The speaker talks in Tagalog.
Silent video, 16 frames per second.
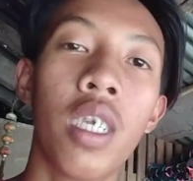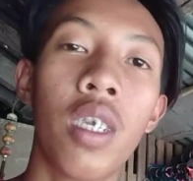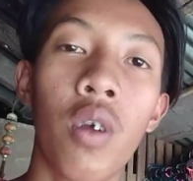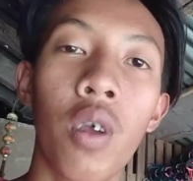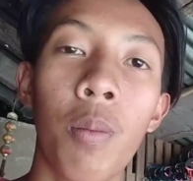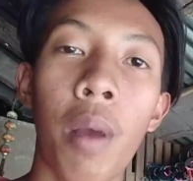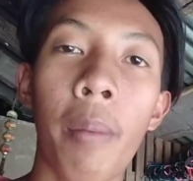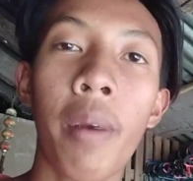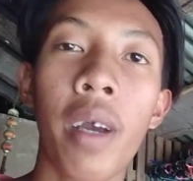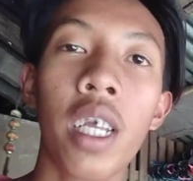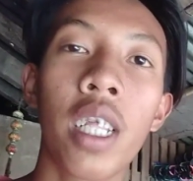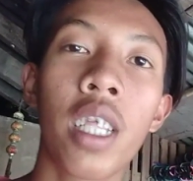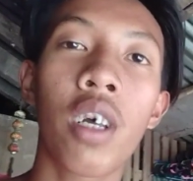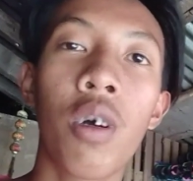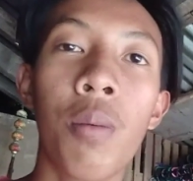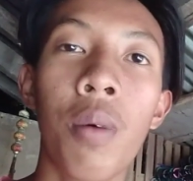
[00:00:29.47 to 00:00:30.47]
So,
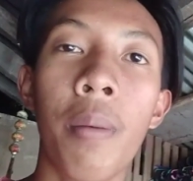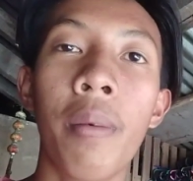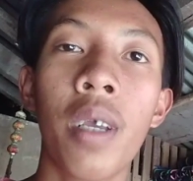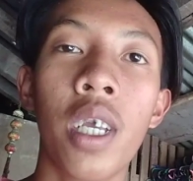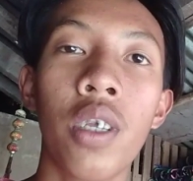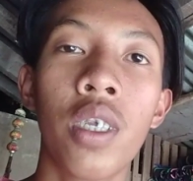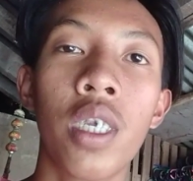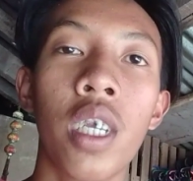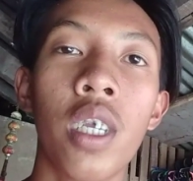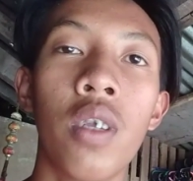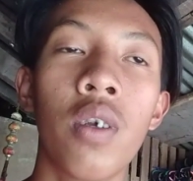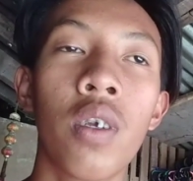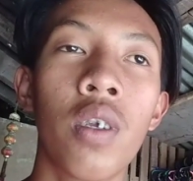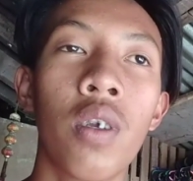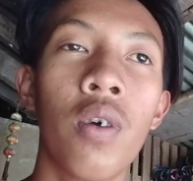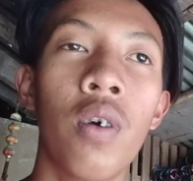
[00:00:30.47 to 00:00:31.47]
ipapakita ko mamaya yun sa inyo.
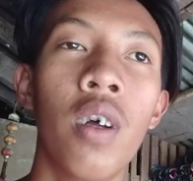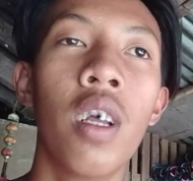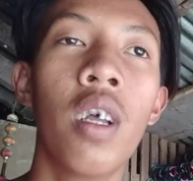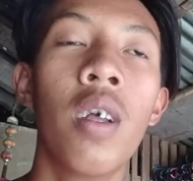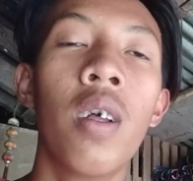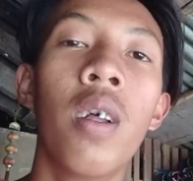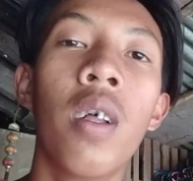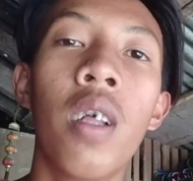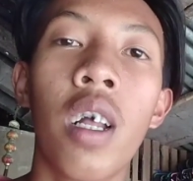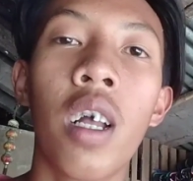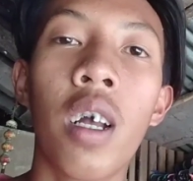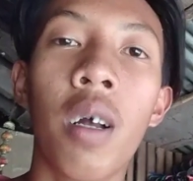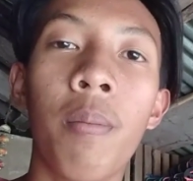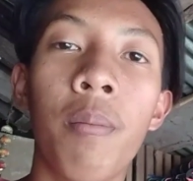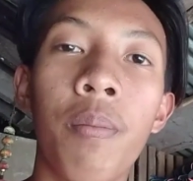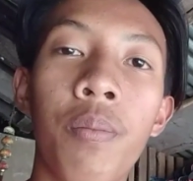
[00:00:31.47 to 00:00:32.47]
So,
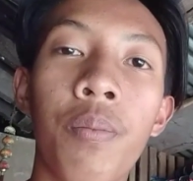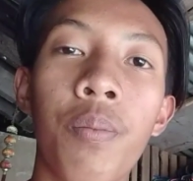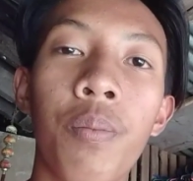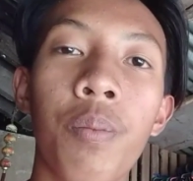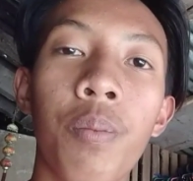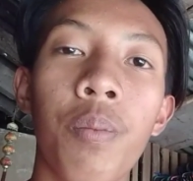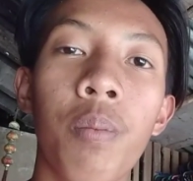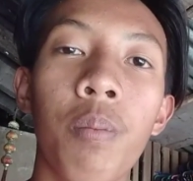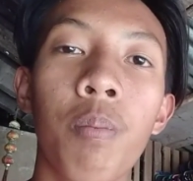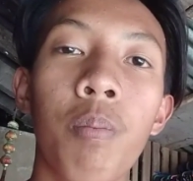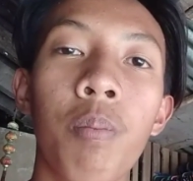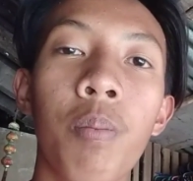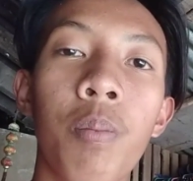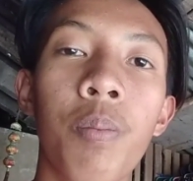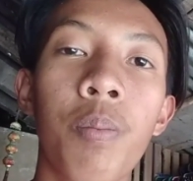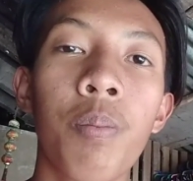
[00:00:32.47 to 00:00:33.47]
um,
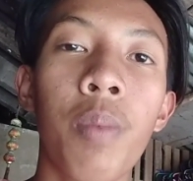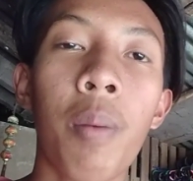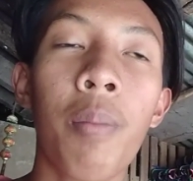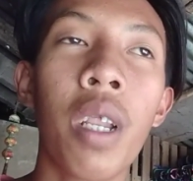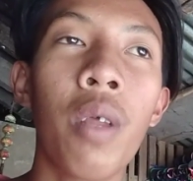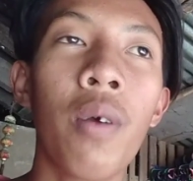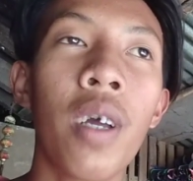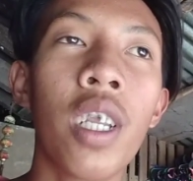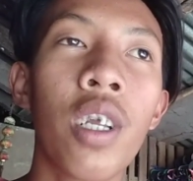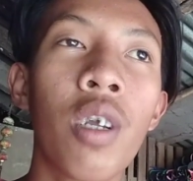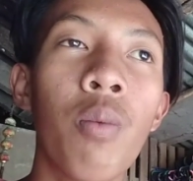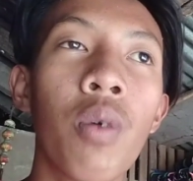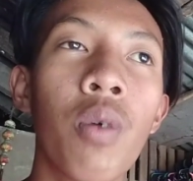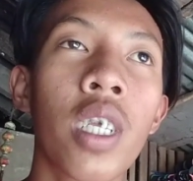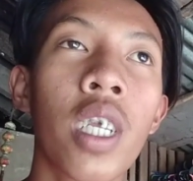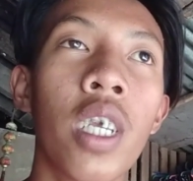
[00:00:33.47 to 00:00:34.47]
papaliwanag ko
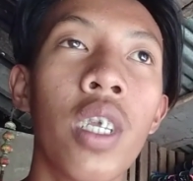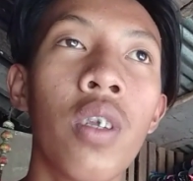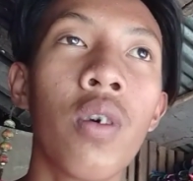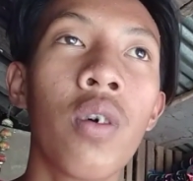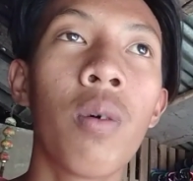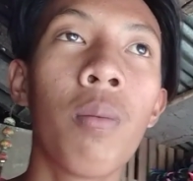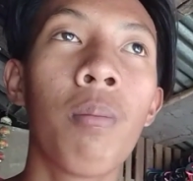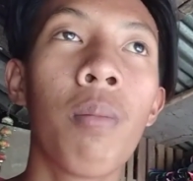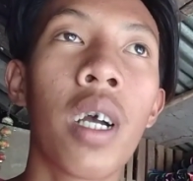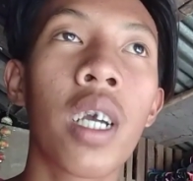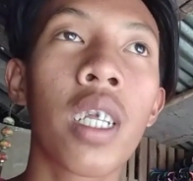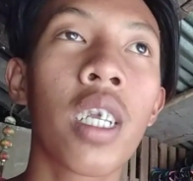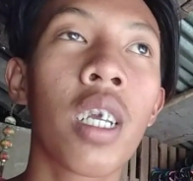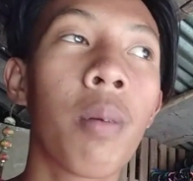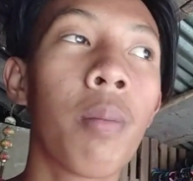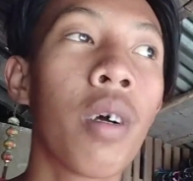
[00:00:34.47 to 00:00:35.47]
muna sa inyo kung
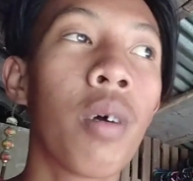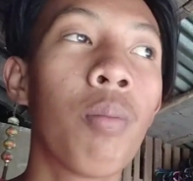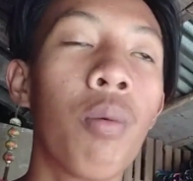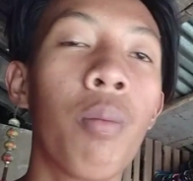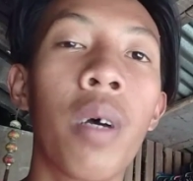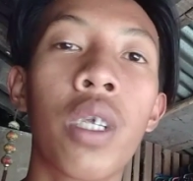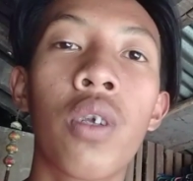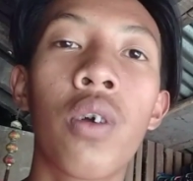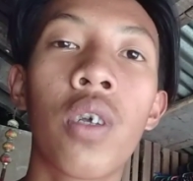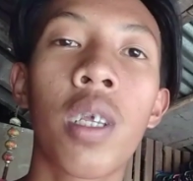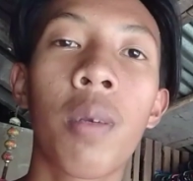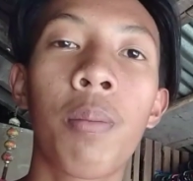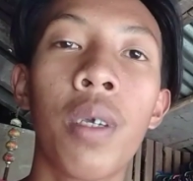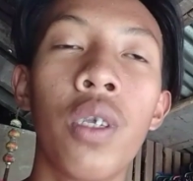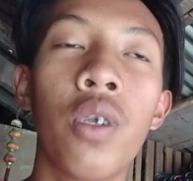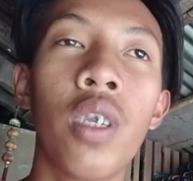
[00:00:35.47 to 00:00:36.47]
bakit nga ba ako pumasok sa
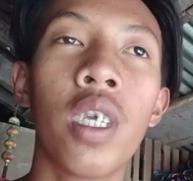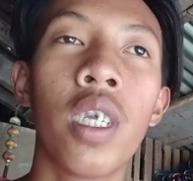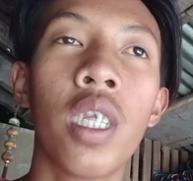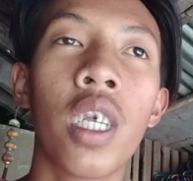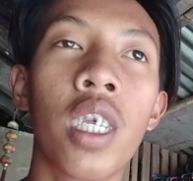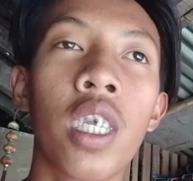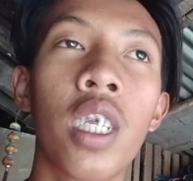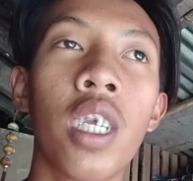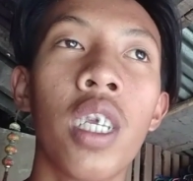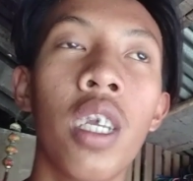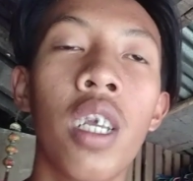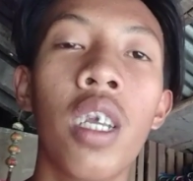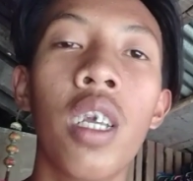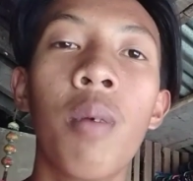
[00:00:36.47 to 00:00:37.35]
pigeon industry.